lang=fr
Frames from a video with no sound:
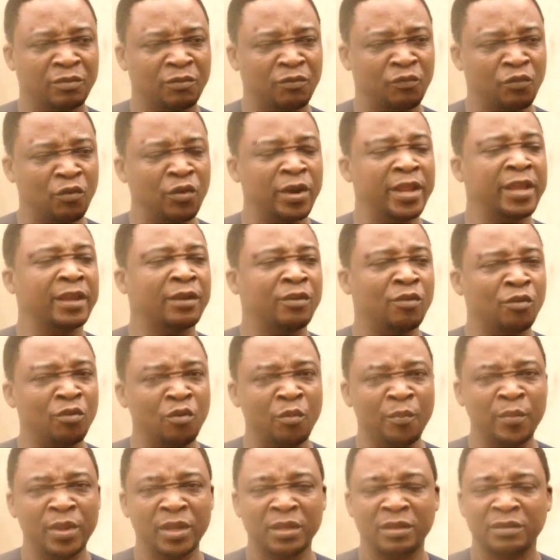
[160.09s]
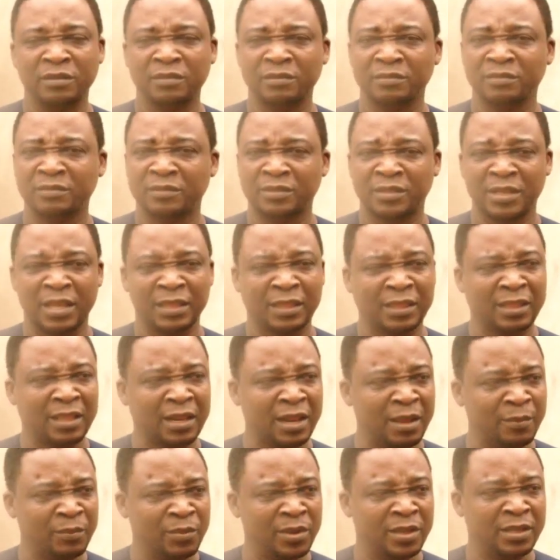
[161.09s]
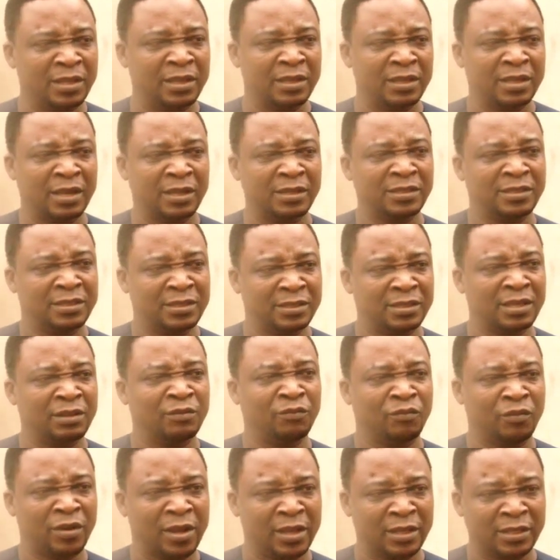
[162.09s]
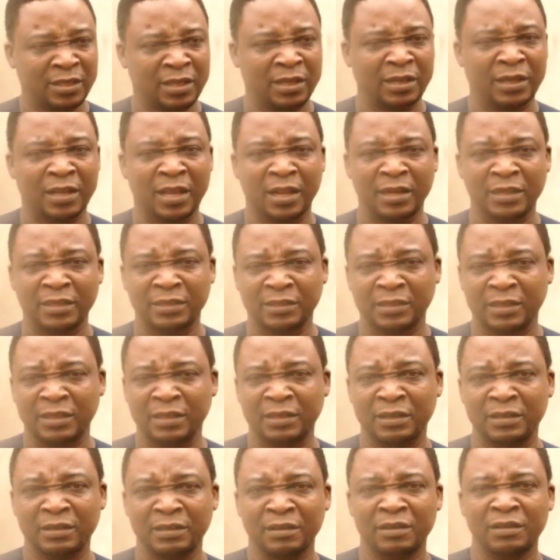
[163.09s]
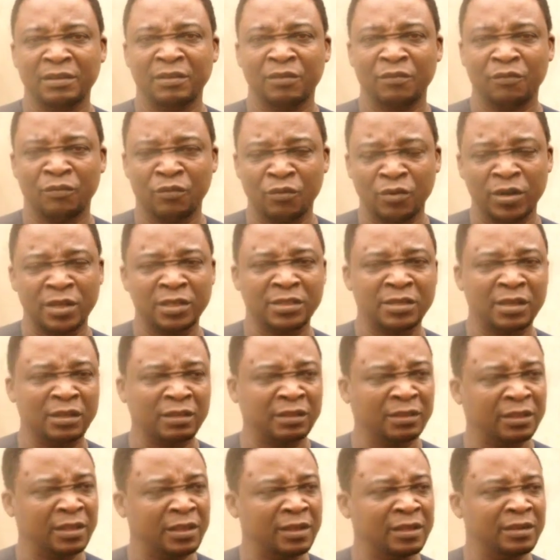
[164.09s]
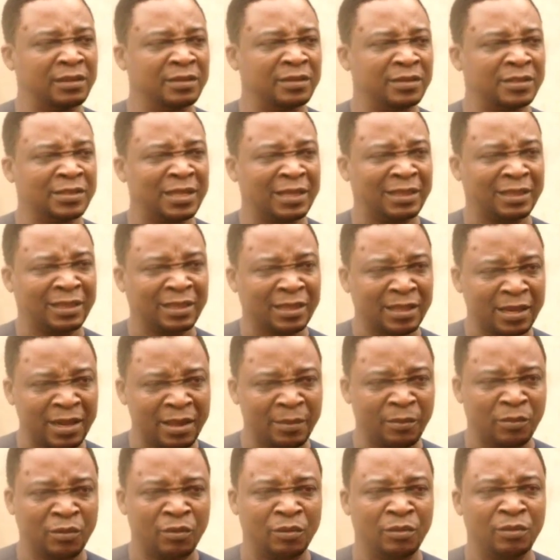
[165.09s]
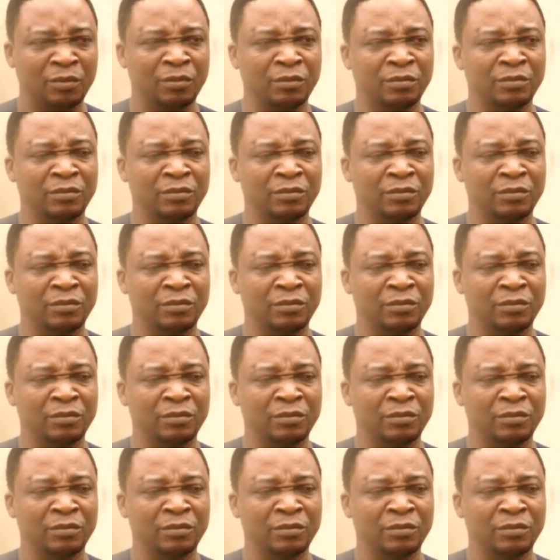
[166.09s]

Volet économique, c'est très bien déjà si cette voie a été réalisée. Volet santé, c'est très bon.